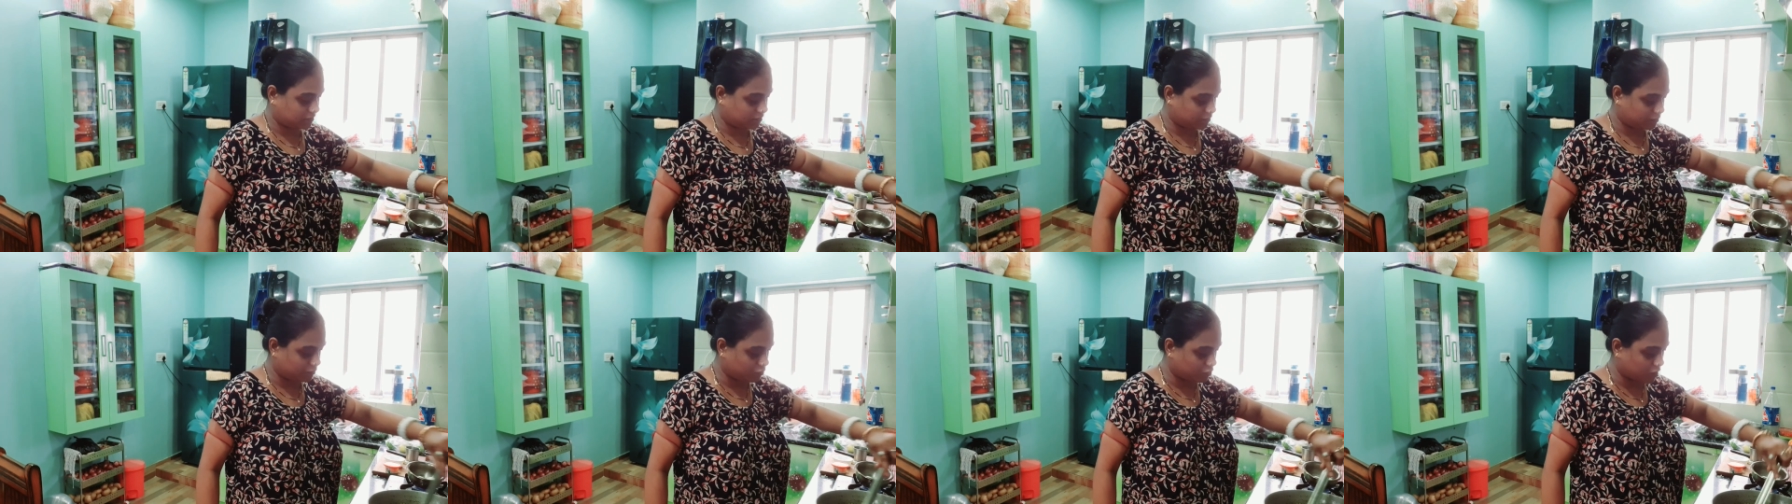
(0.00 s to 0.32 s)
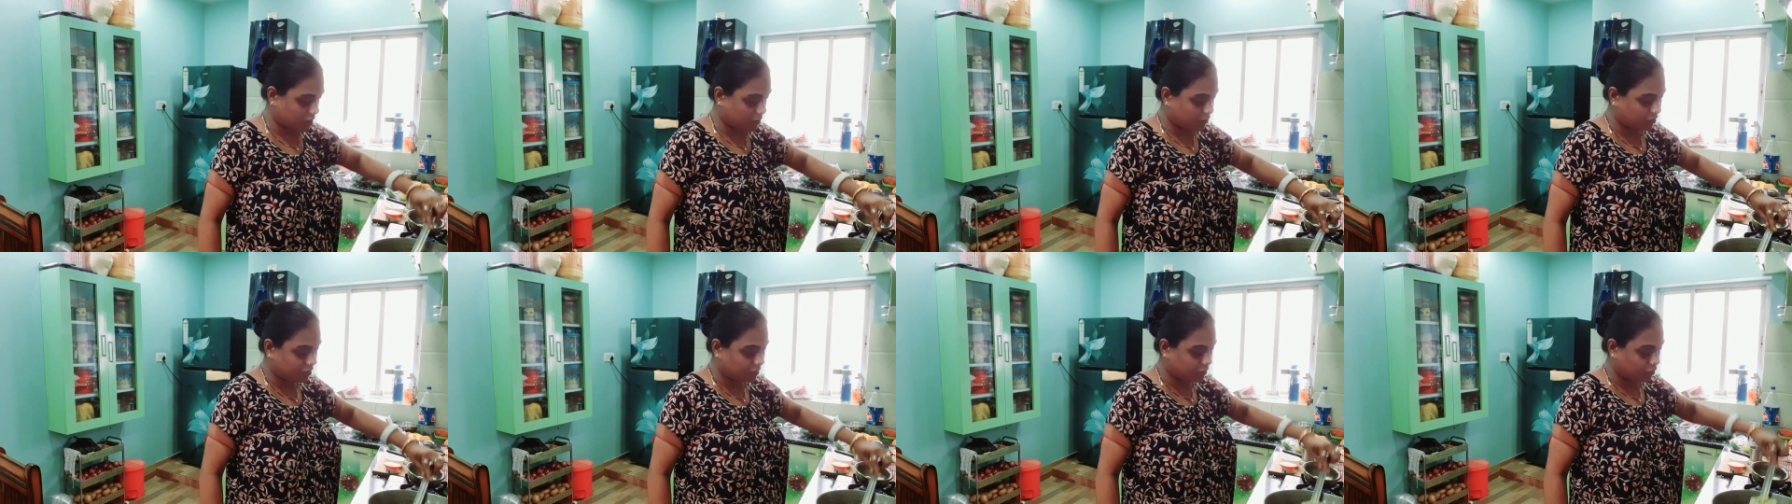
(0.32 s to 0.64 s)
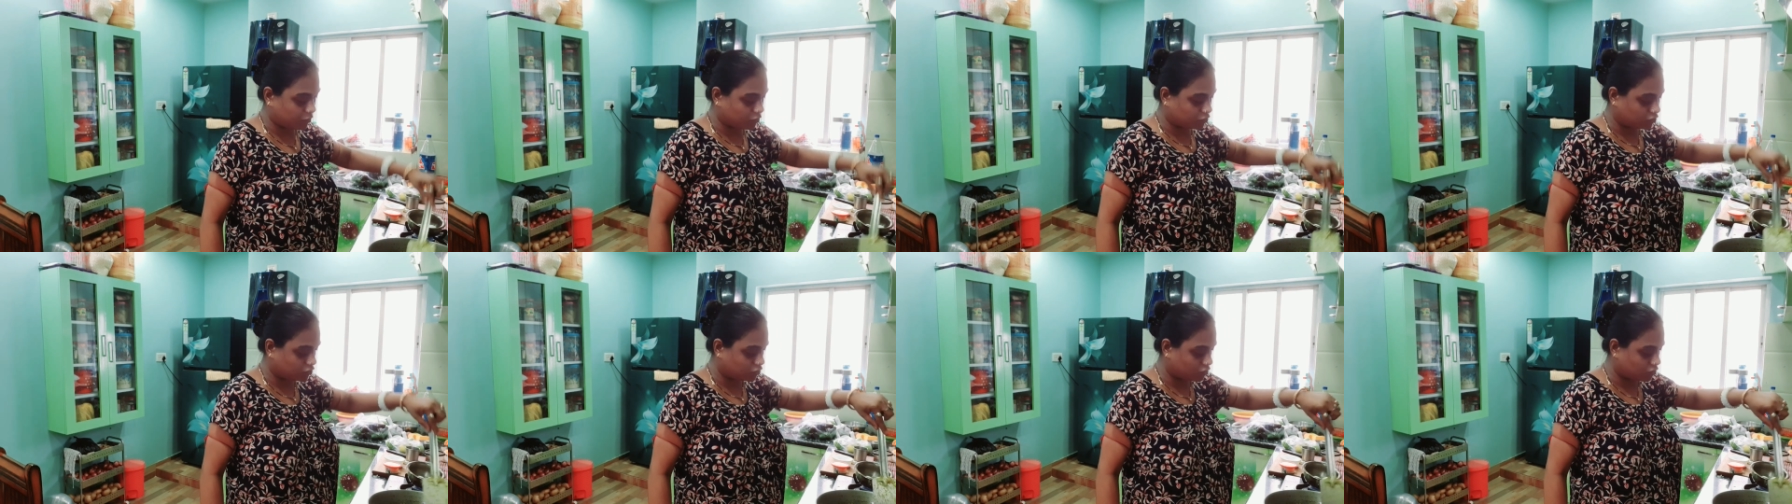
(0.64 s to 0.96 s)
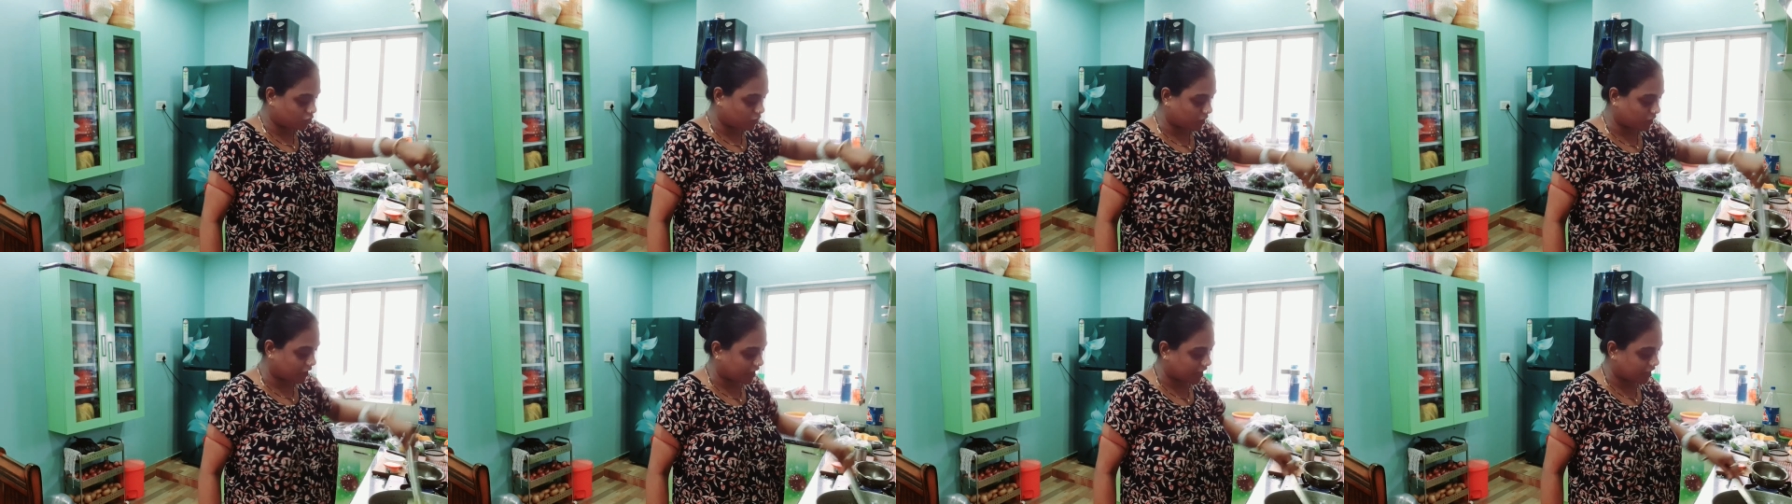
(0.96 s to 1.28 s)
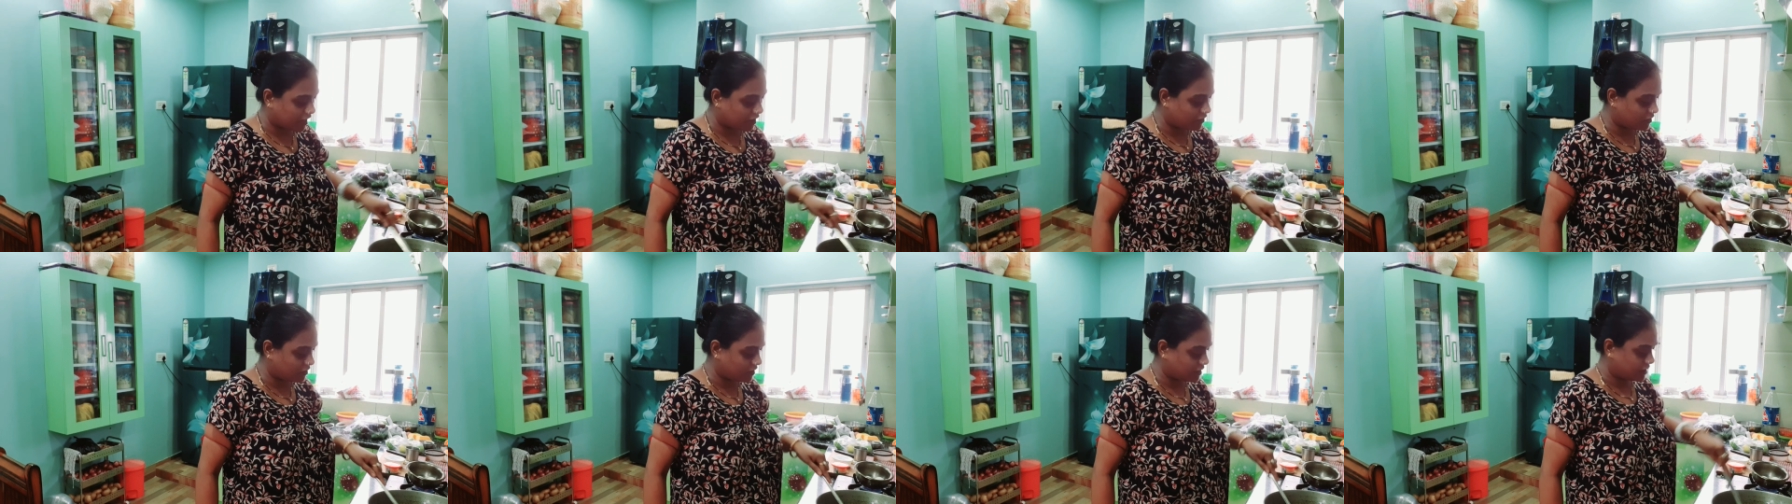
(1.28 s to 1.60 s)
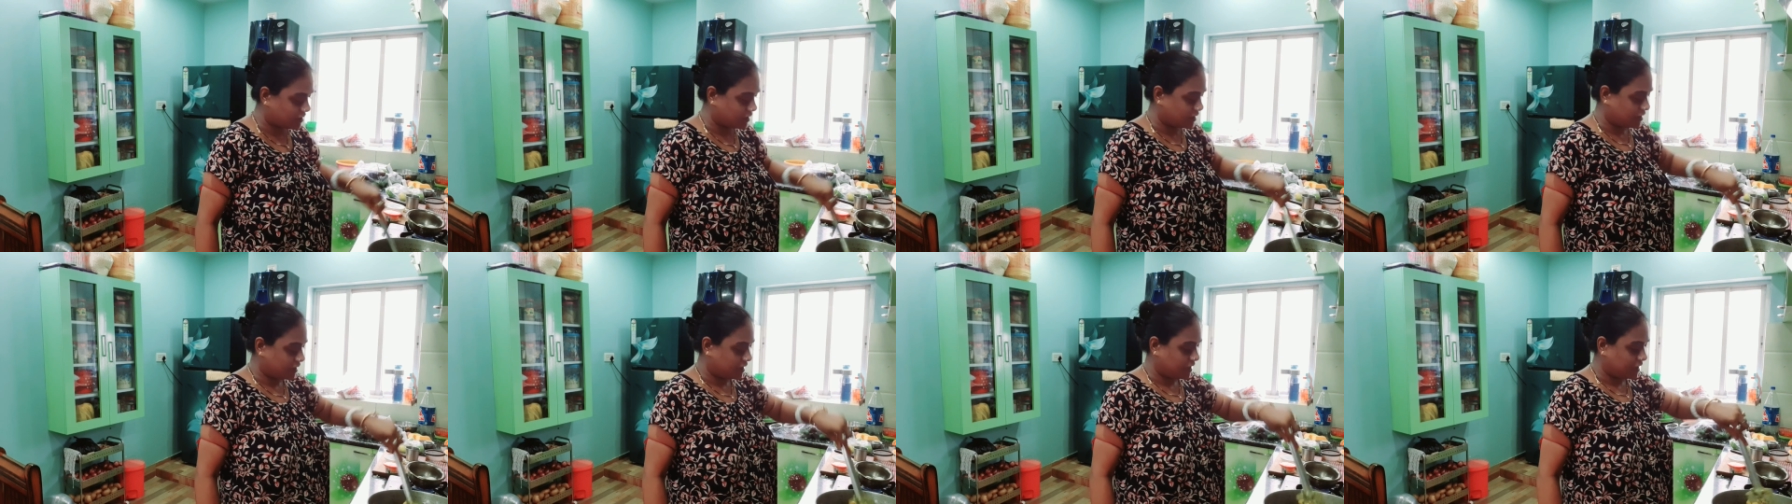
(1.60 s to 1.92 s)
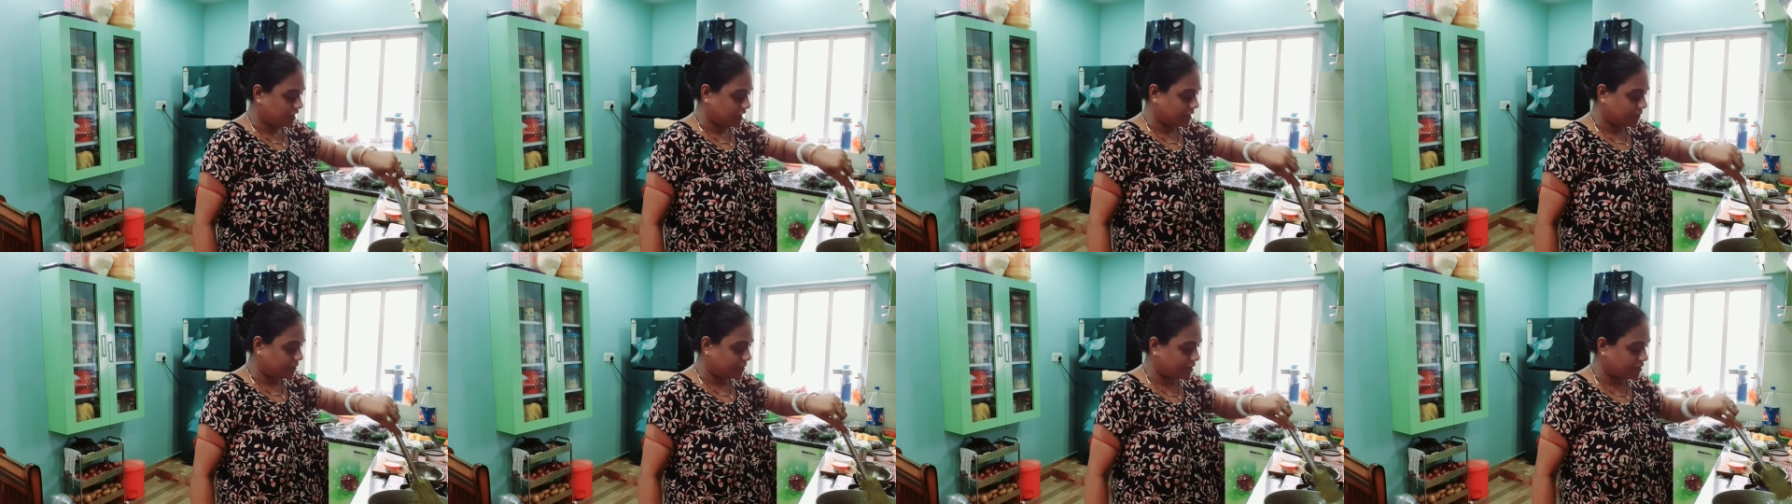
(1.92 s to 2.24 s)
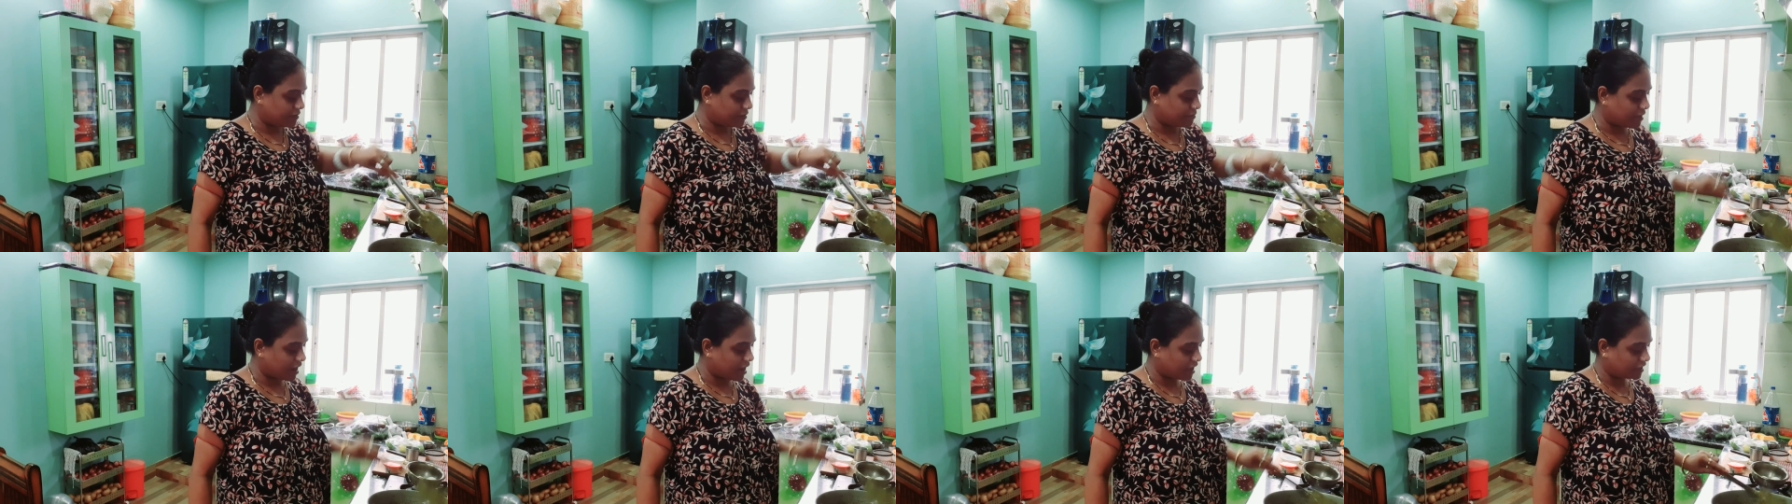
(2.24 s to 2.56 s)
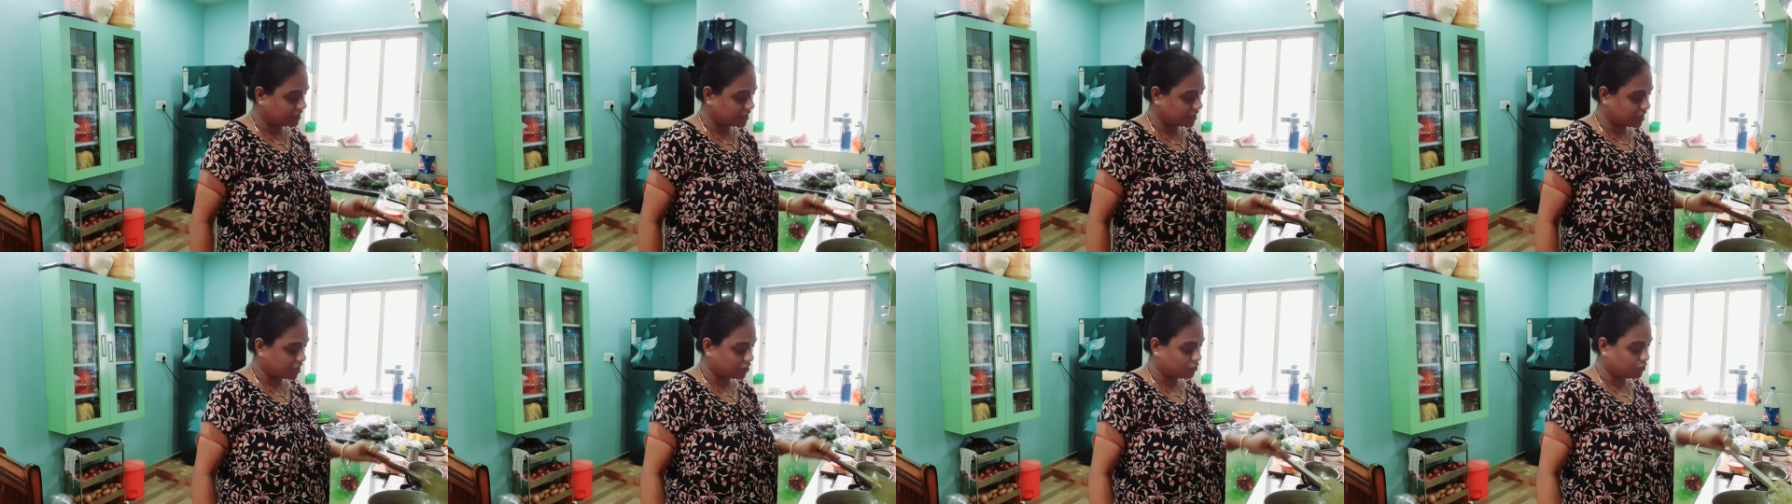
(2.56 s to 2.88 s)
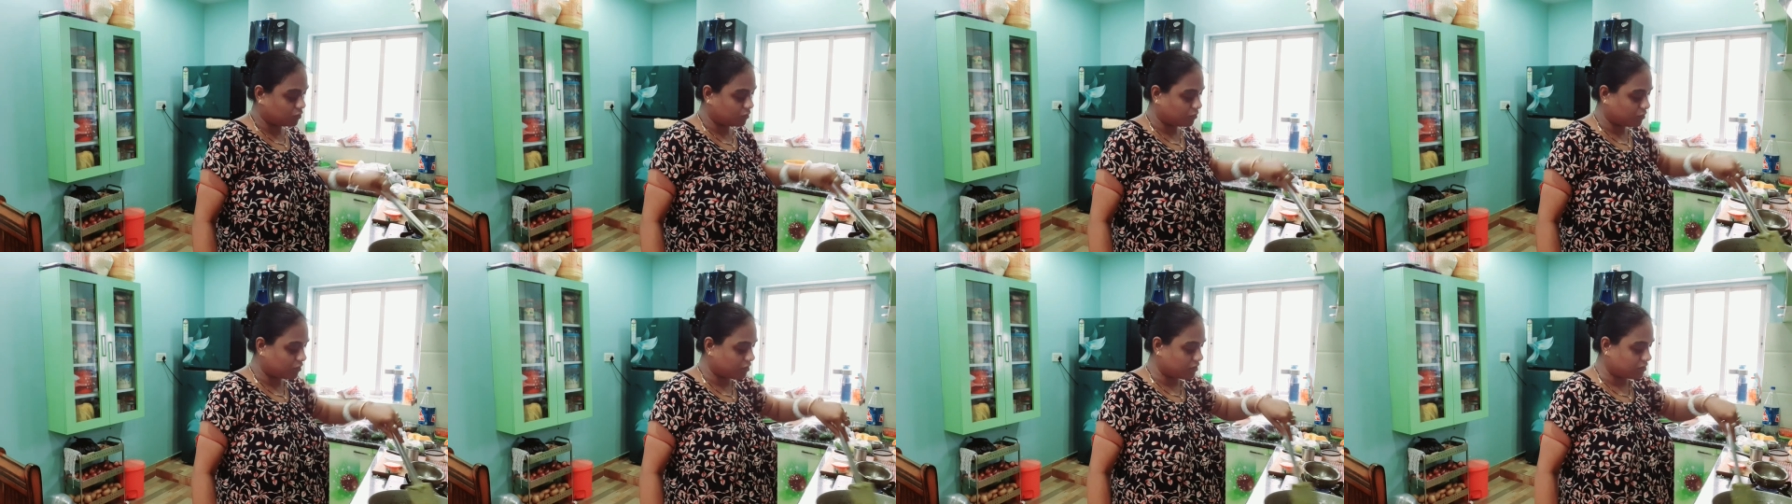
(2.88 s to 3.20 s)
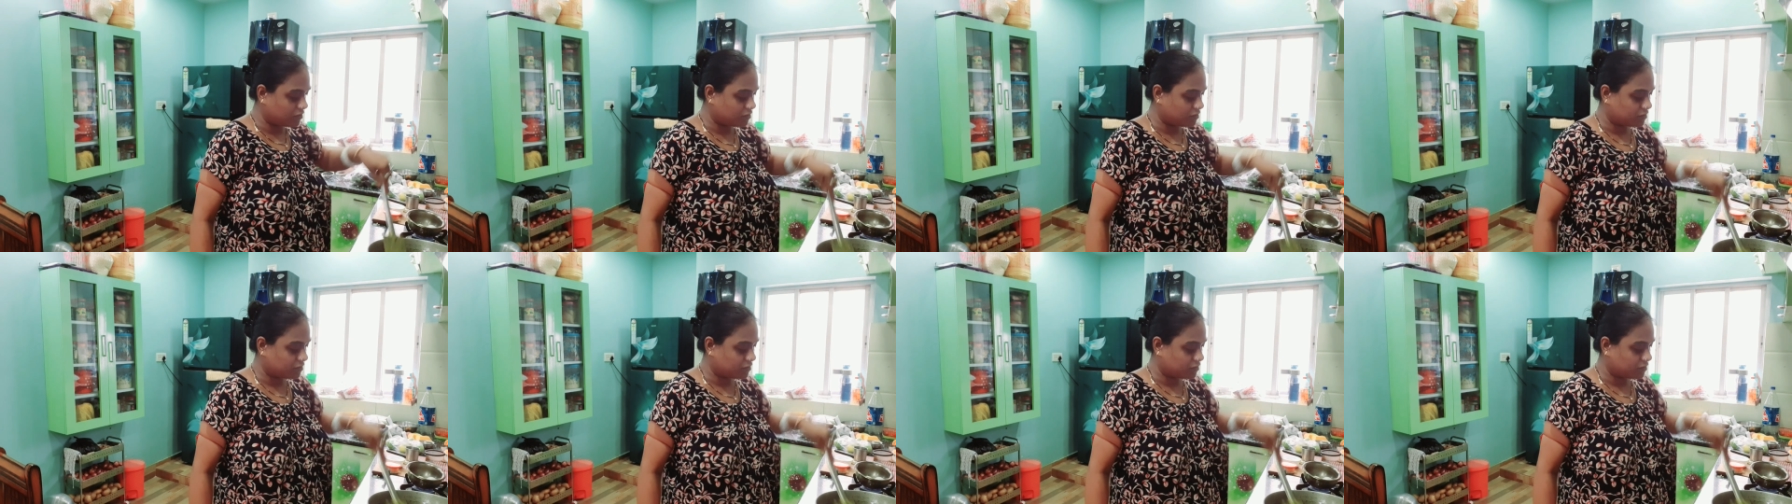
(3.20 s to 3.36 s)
মোটামুটি পোস্ত হয়ে গেল এবার আমি মাছটা ধোবো